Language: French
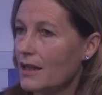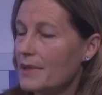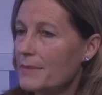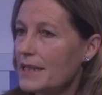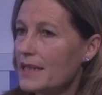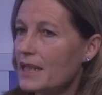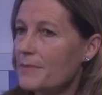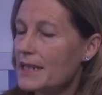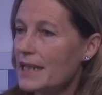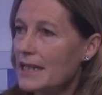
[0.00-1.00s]
les masters
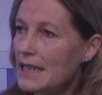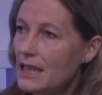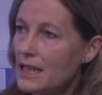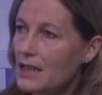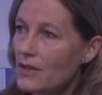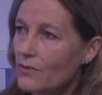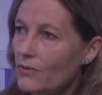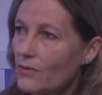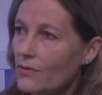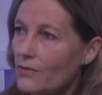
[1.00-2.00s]
spécialisés sont
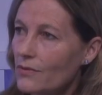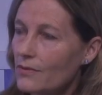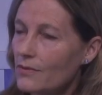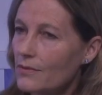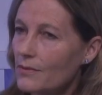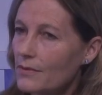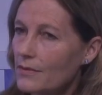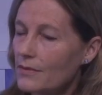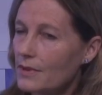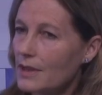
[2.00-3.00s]
euh,
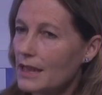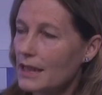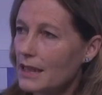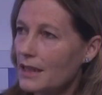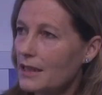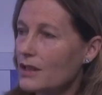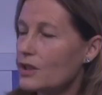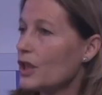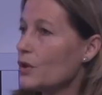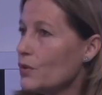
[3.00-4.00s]
créés.
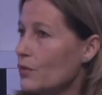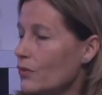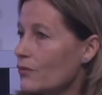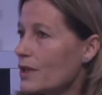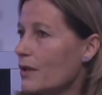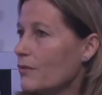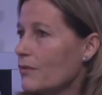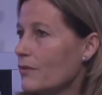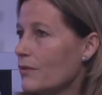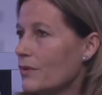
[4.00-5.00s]
Chaque jour, nous
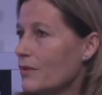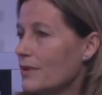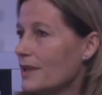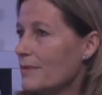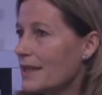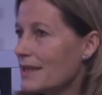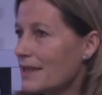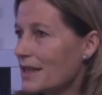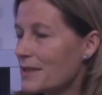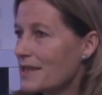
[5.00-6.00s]
avons euh, des
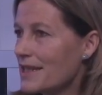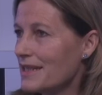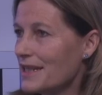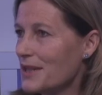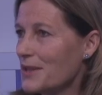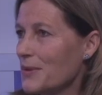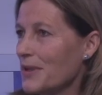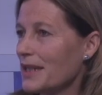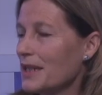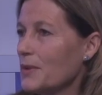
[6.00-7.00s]
masters spécialisés qui se
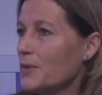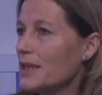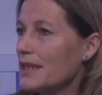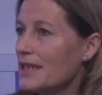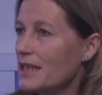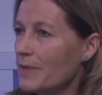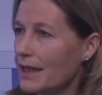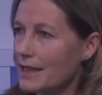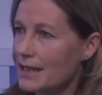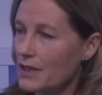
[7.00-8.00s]
créent et d'autres qui
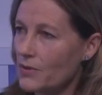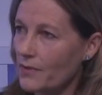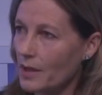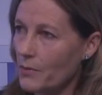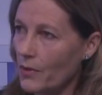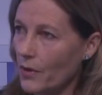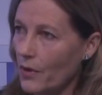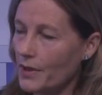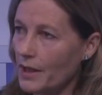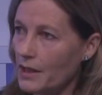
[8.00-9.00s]
disparaissent. Ils sont
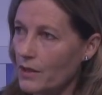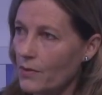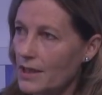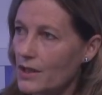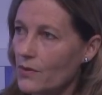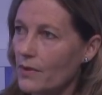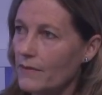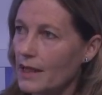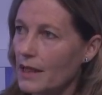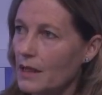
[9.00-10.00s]
vraiment en adéquation
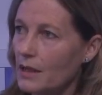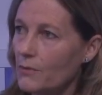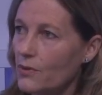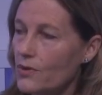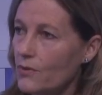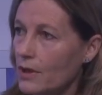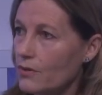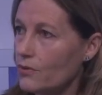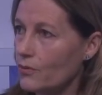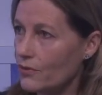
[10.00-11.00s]
avec les
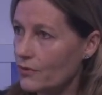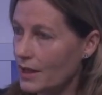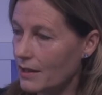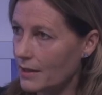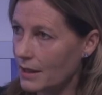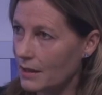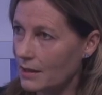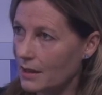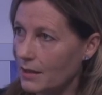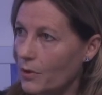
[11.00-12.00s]
besoins du monde du travail
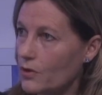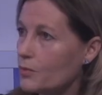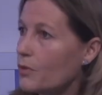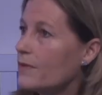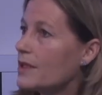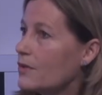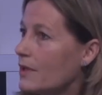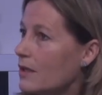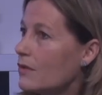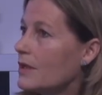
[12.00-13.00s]
et les branches
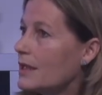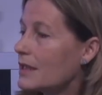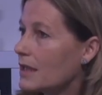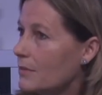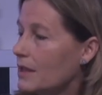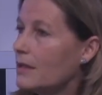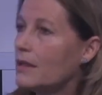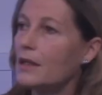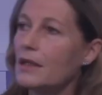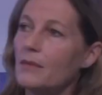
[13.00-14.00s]
professionnelles connaissent très bien
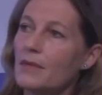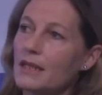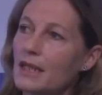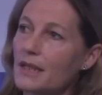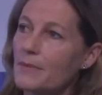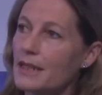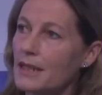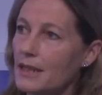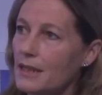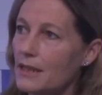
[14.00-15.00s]
les masters
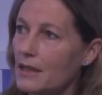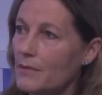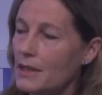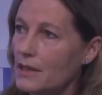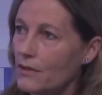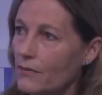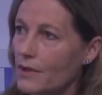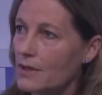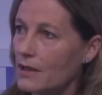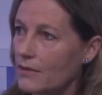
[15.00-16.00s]
spécialisés labellisés
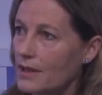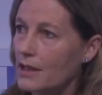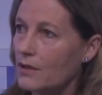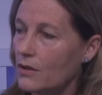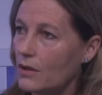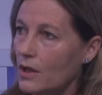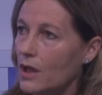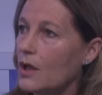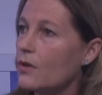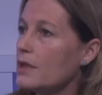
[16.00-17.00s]
conférences des grandes écoles,
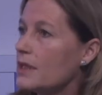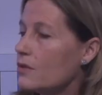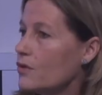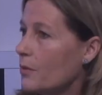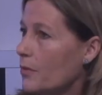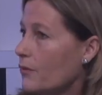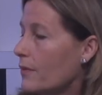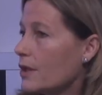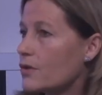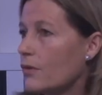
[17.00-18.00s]
que les étudiants peuvent
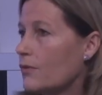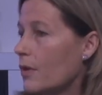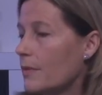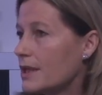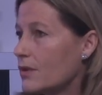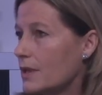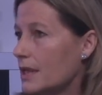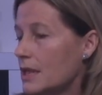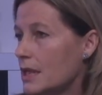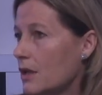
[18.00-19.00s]
faire soit en formation
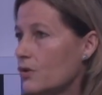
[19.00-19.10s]
initiale,